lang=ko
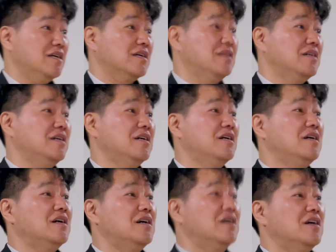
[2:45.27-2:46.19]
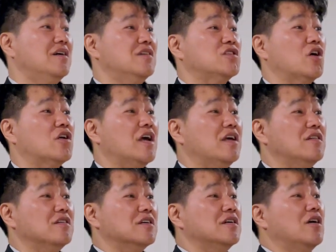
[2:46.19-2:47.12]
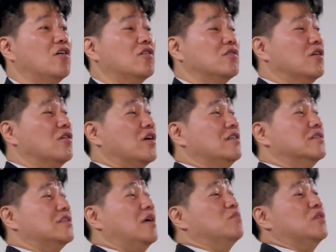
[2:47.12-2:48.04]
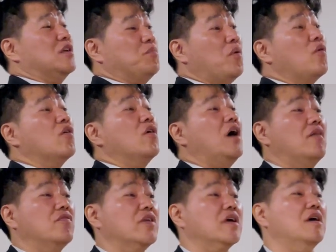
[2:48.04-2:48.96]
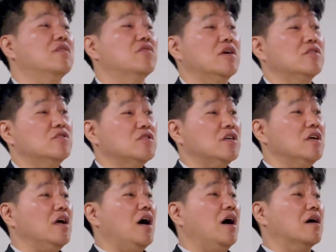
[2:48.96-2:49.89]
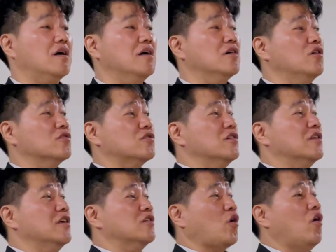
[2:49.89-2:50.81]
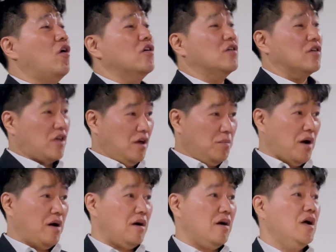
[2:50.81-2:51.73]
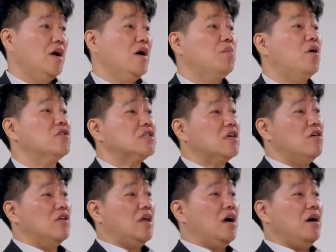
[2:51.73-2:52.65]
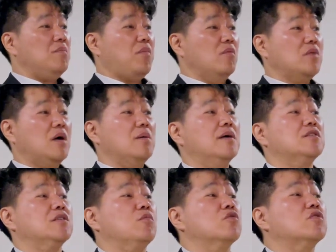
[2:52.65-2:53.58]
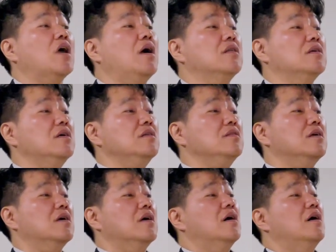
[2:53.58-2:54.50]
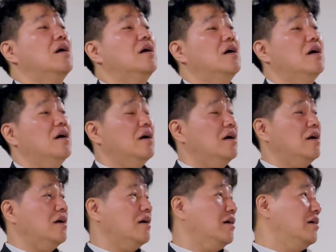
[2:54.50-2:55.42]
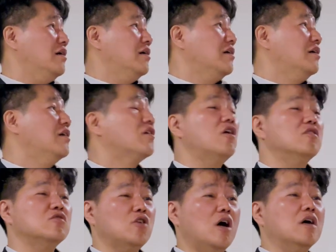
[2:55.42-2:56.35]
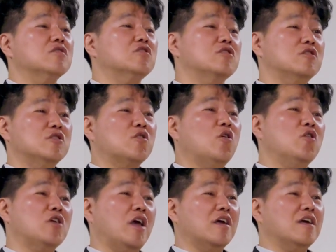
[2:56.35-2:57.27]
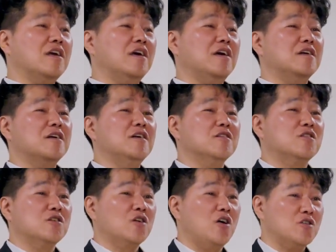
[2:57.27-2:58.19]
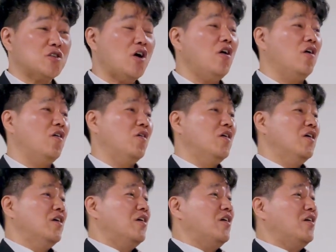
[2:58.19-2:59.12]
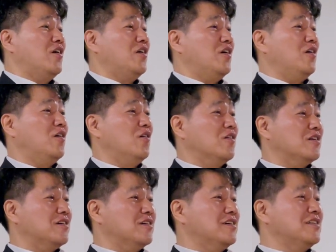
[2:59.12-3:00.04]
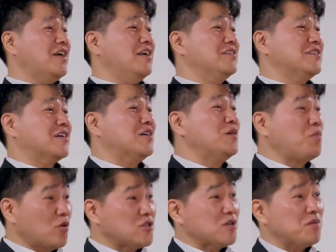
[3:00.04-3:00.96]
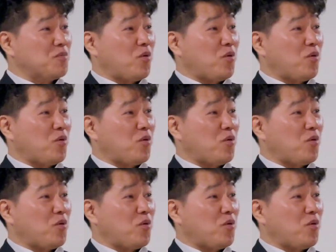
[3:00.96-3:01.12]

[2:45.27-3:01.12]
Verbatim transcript: 그 절에 있는 그 영역에 있는 사람들이 포교가 안 되게 한다든지 악한 것들이 더 이렇게 막 퍼지거나 범람하지 못하는 어, 그런 뉘앙스로 얘기를 들어서 어, 그날 이제 그 모습을